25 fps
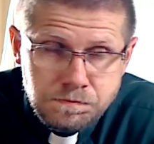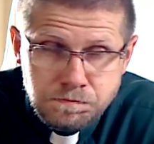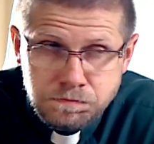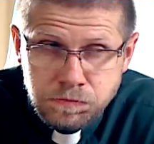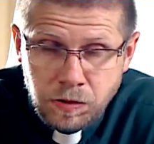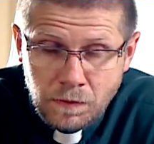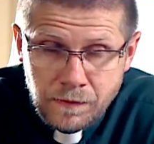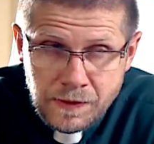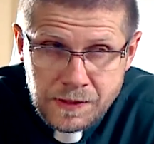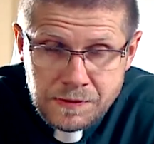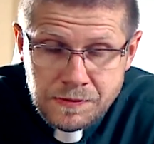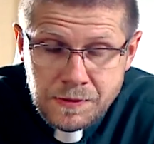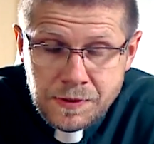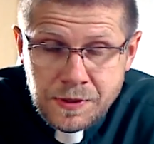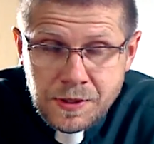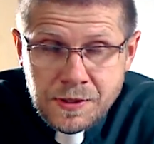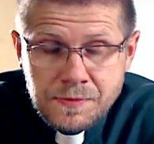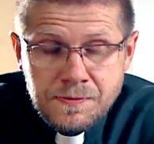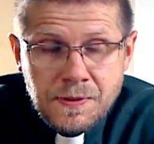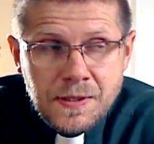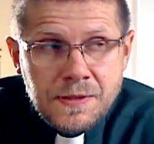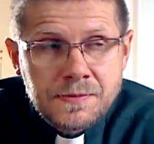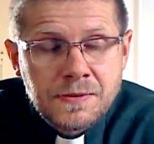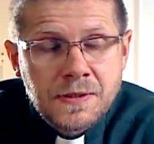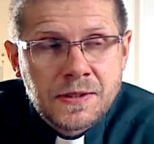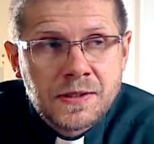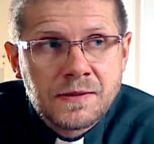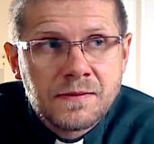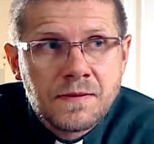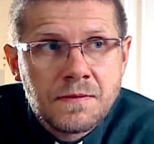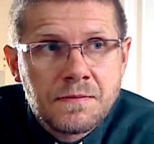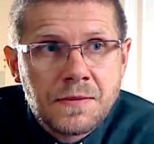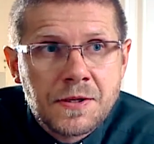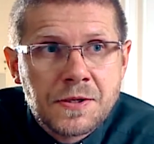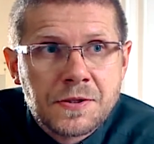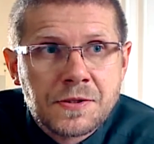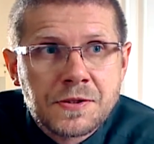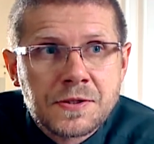Powiedzmy to z perspektywy
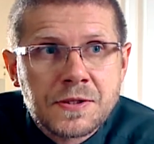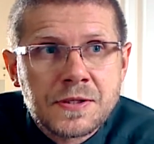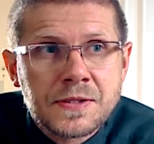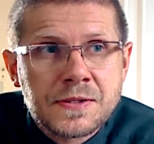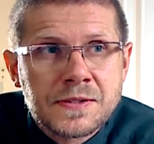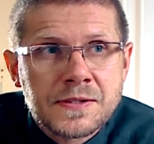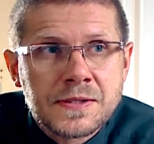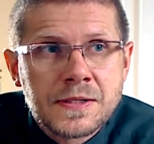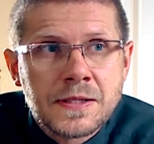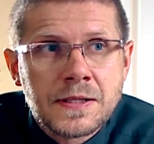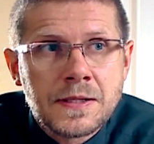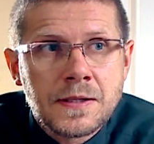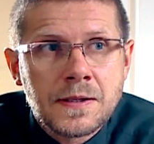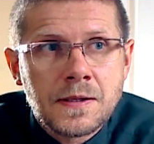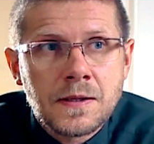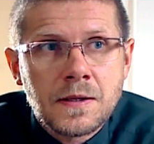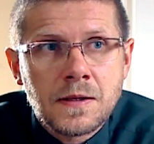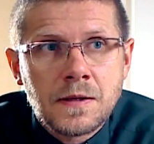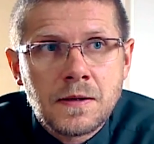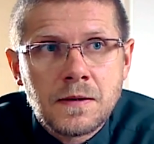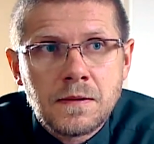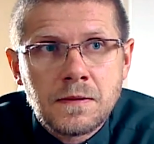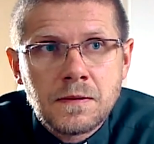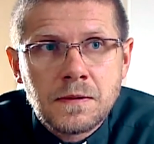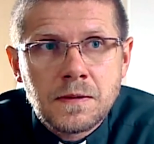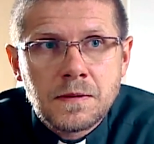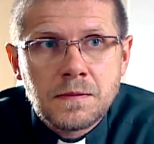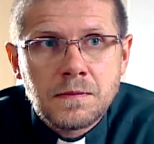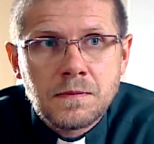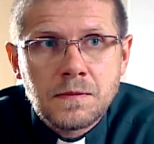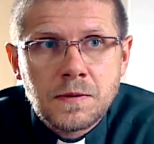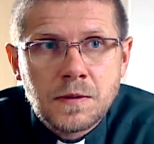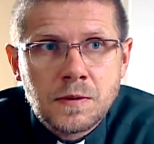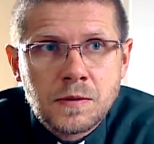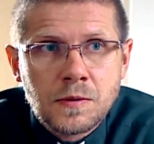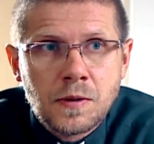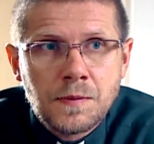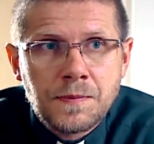mężczyzny.
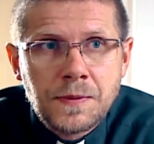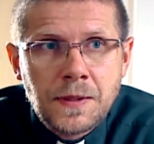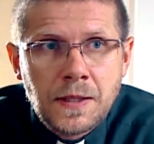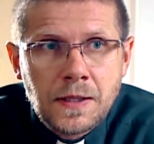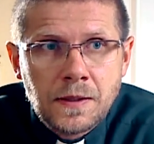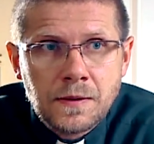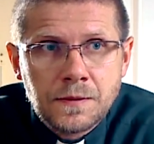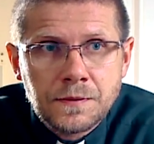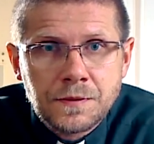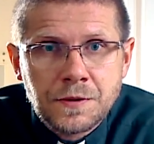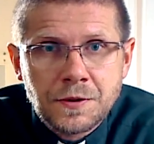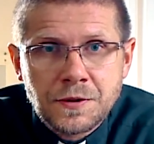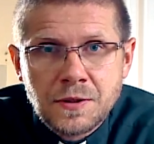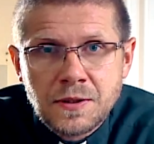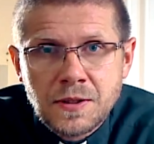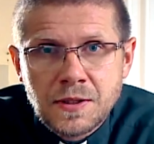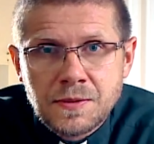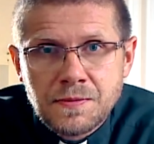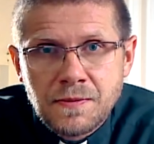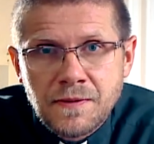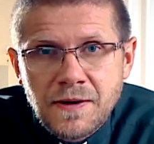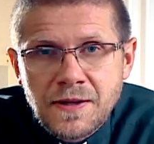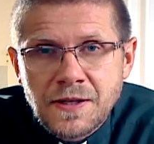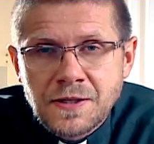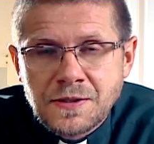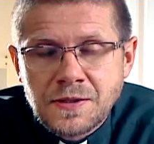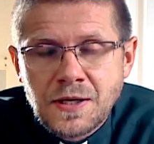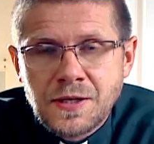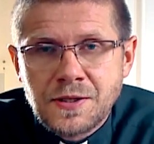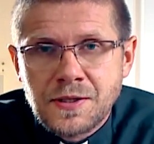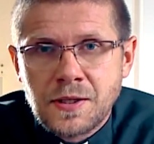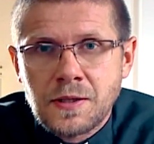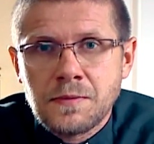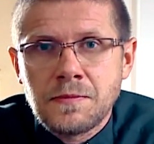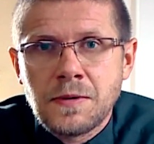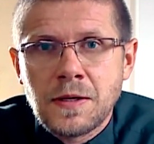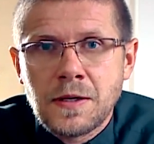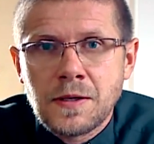Y, chłopie, ty się nie spowiadasz dla
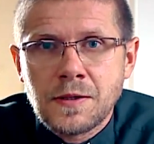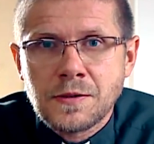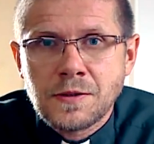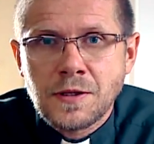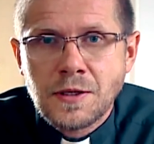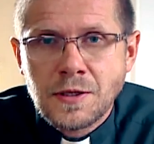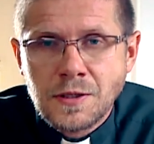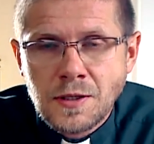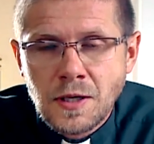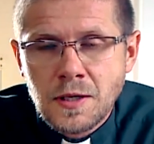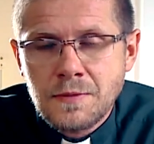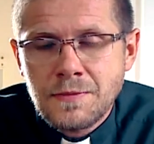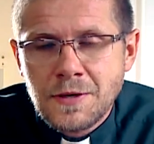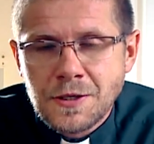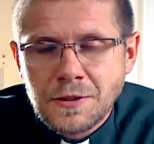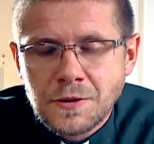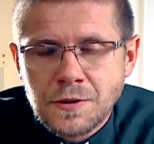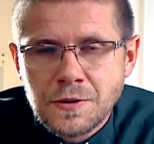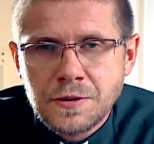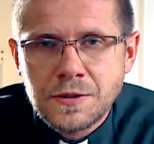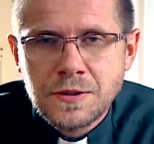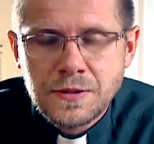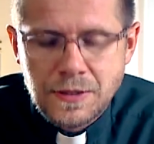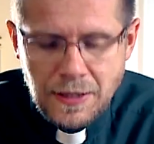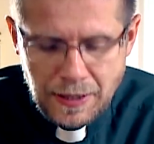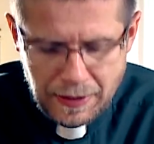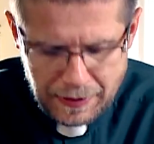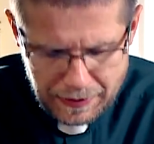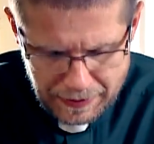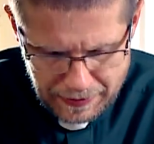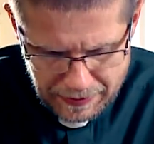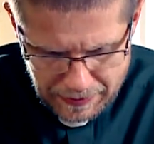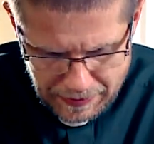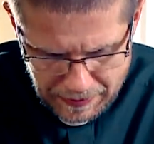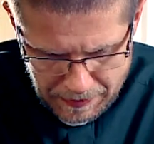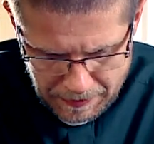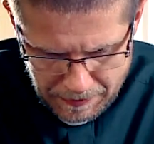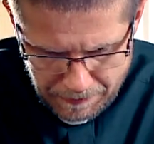siebie, że jeżeli masz rodzinę,
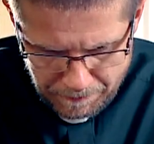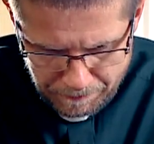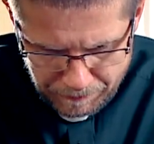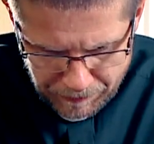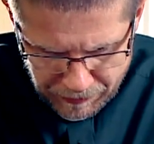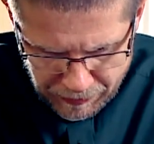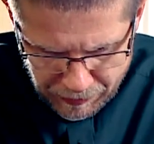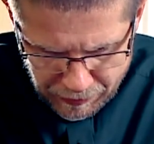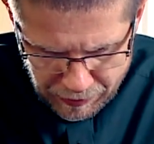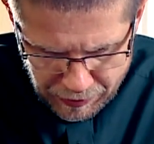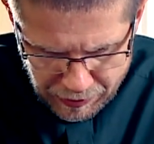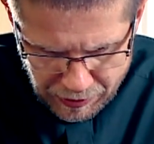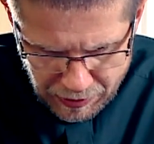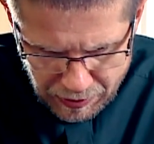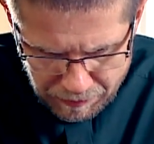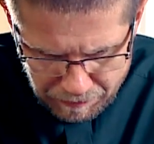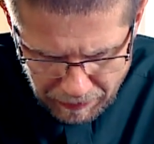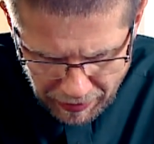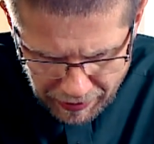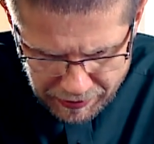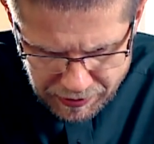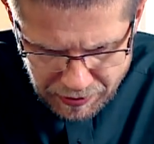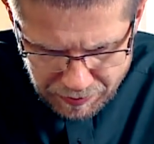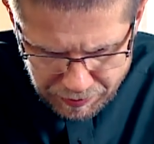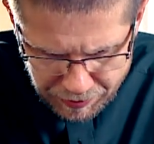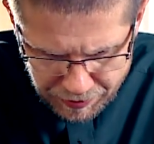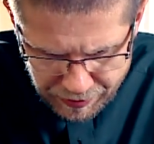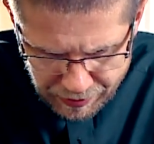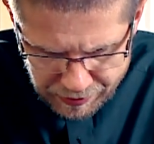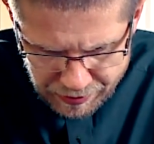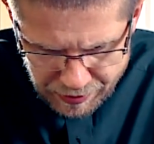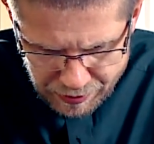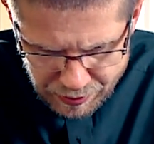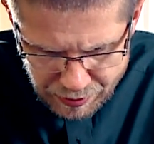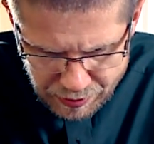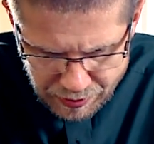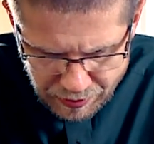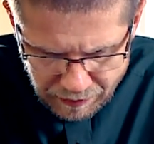to jeżeli bardziej podasz
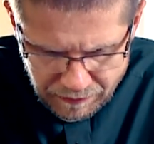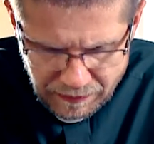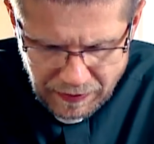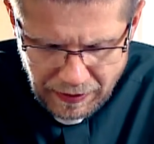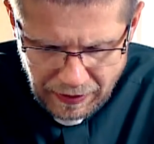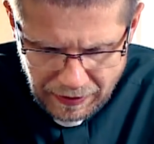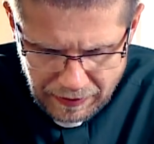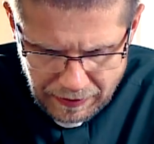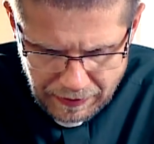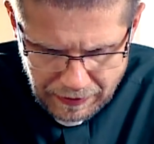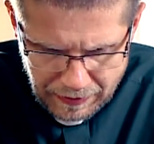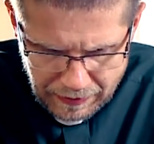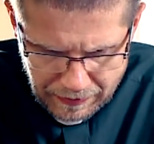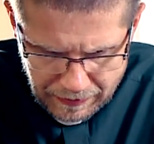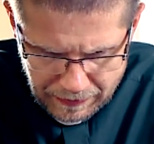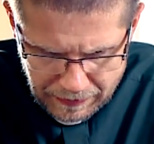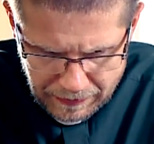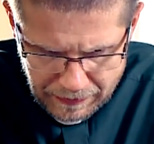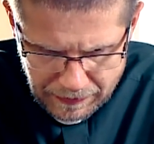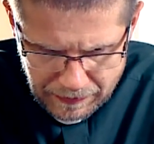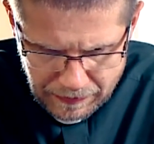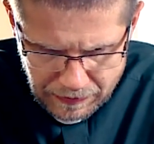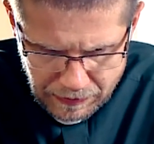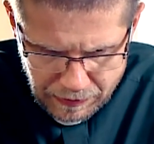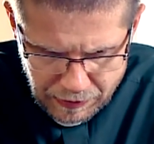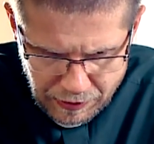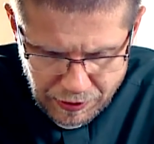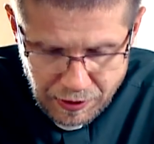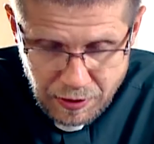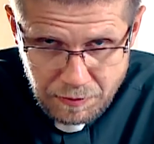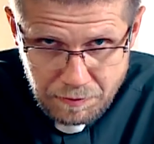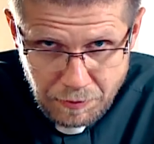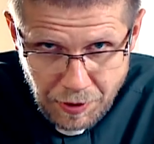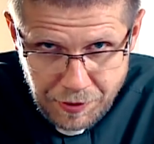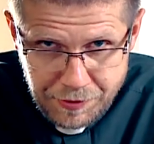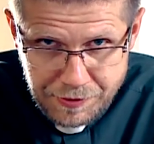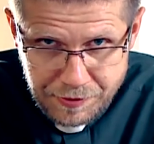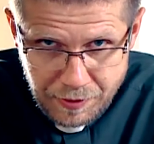Jezusowi rękę, jeżeli
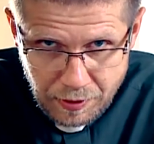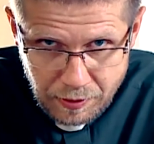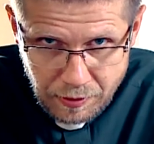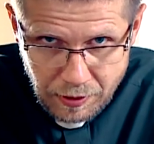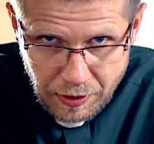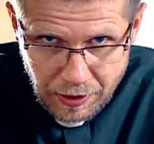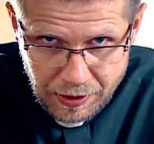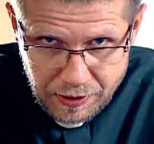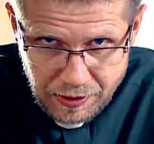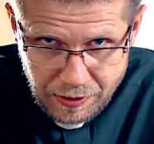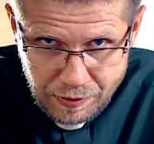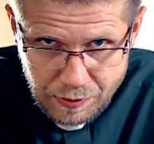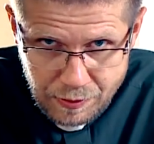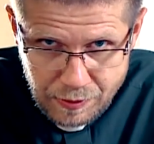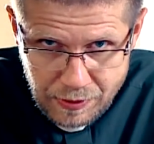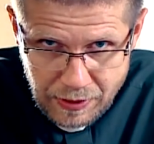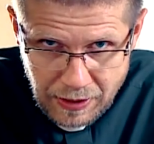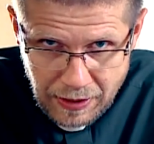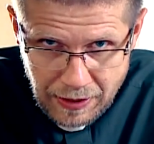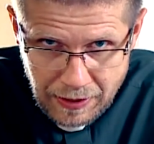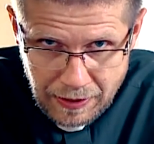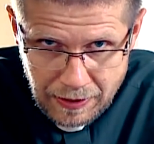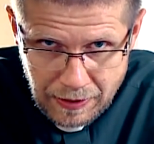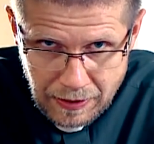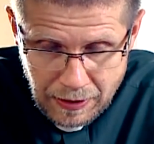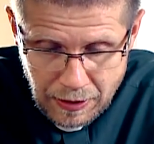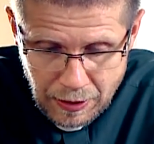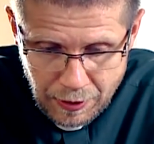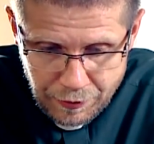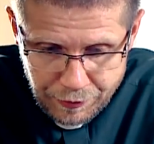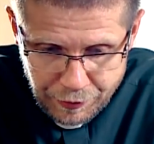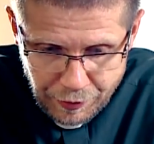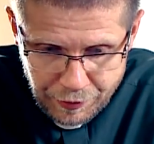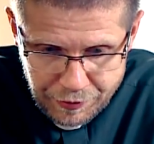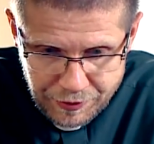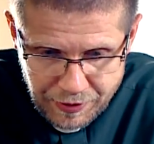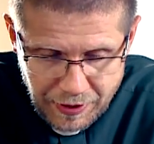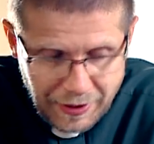mocno kochasz Jezusa,
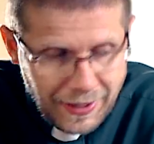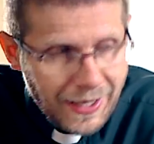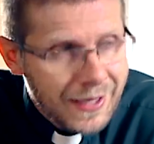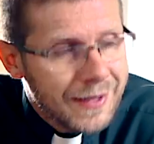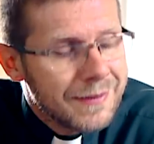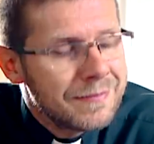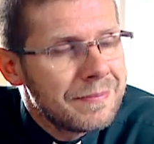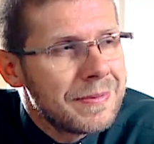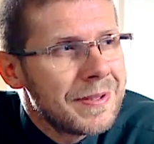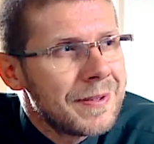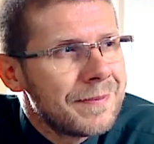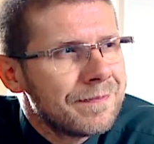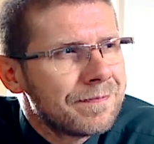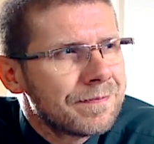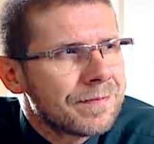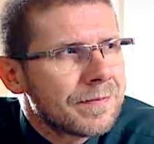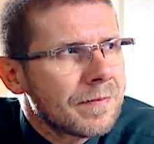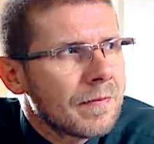to On cię jakby,